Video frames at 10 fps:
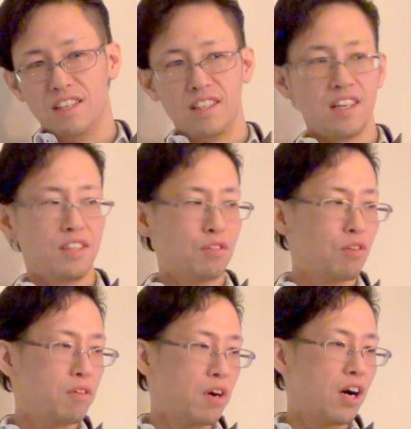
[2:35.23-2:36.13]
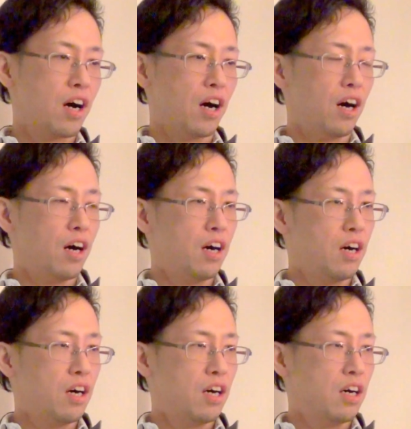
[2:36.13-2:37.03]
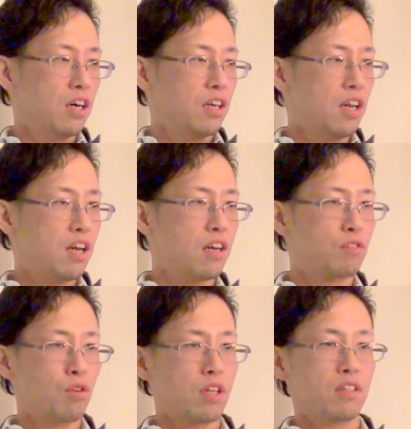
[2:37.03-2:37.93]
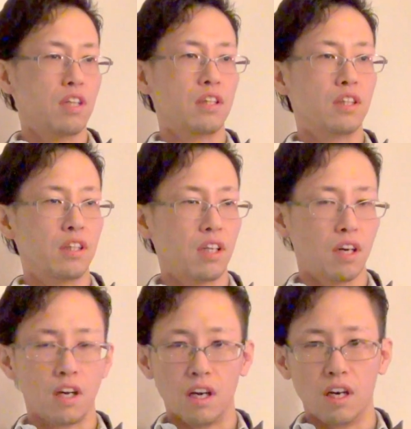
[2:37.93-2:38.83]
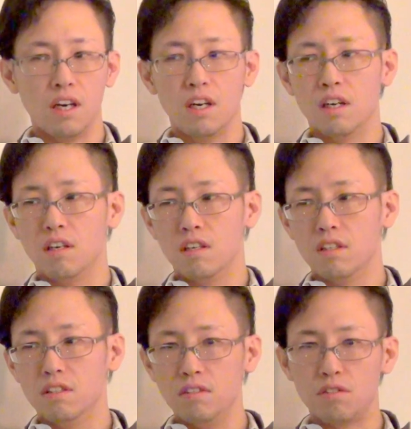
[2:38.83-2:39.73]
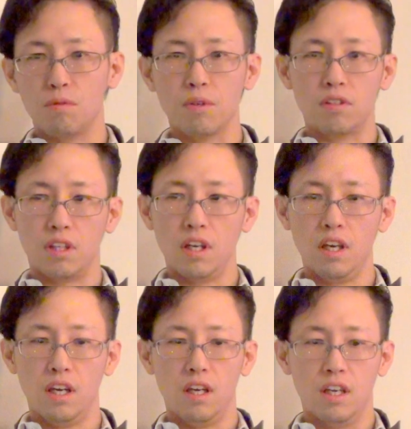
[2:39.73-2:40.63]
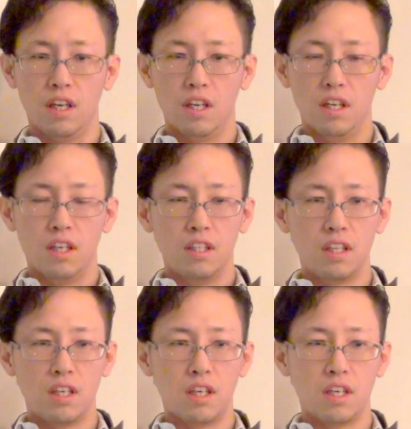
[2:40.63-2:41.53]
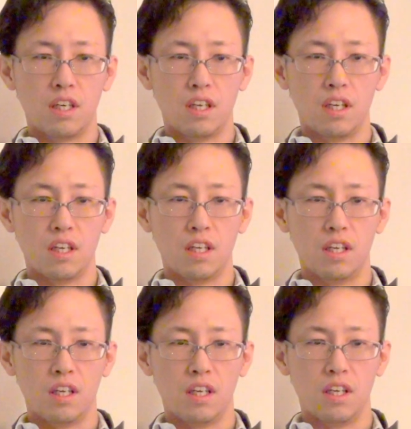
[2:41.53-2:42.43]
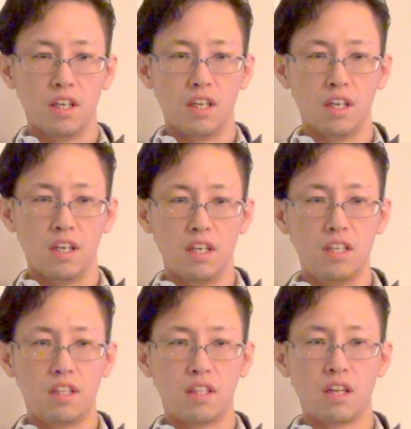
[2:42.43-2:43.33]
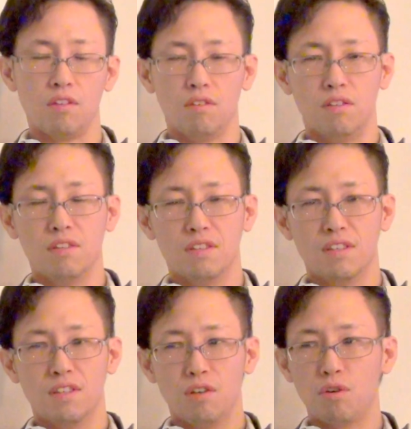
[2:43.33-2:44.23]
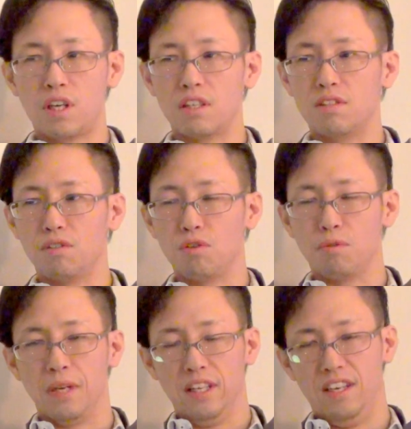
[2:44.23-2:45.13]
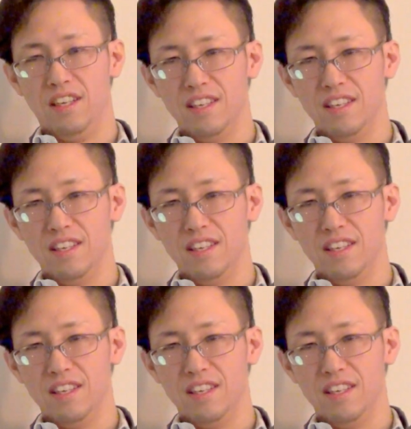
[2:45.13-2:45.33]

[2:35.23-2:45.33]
でひとりは連絡取れなくなったからうんと思って、で行ったの、お客のとこまで